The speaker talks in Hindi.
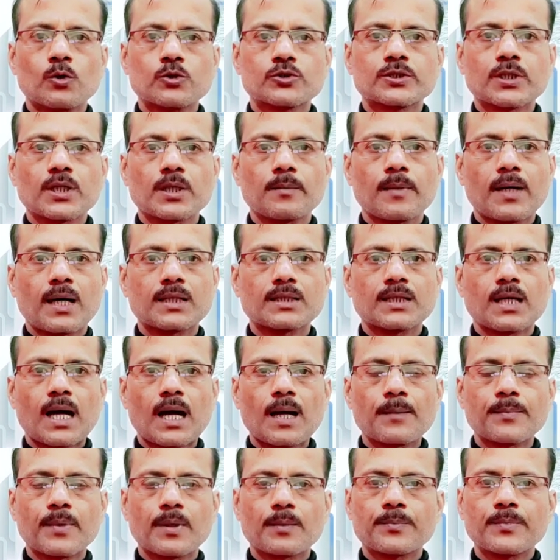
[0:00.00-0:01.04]
उसके बाद
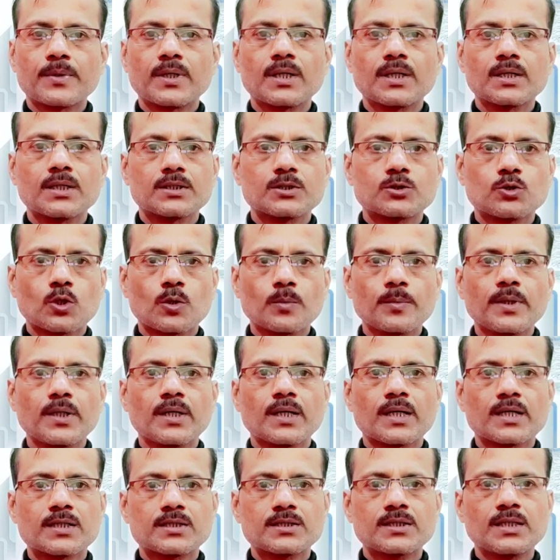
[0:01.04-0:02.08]
आप अपने जो भी
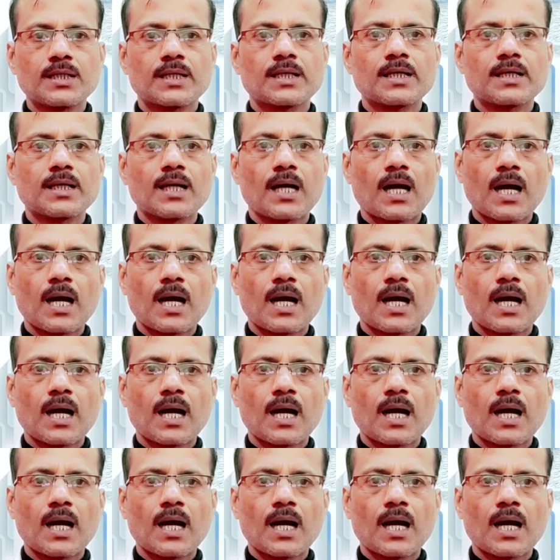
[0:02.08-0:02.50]
नज़दीकी